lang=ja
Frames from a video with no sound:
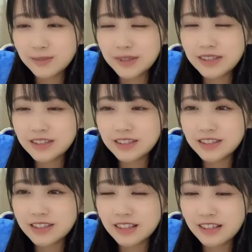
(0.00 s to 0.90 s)
めっ
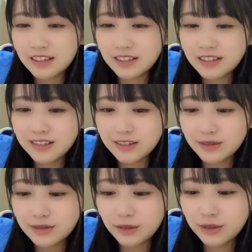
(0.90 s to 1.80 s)
ちゃ
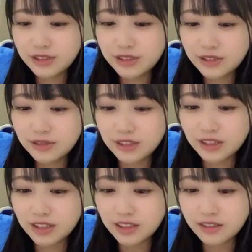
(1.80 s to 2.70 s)
美味しそうだっ
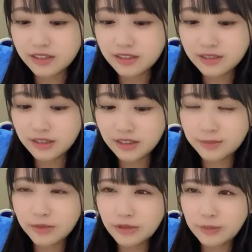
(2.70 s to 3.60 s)
たなんか
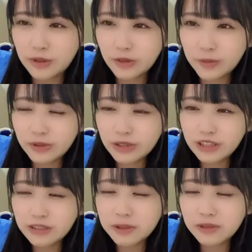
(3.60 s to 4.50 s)
もっとペコペコでい
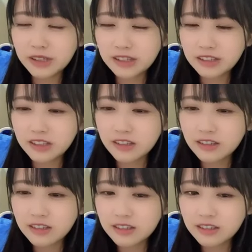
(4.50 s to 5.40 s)
けばよかったな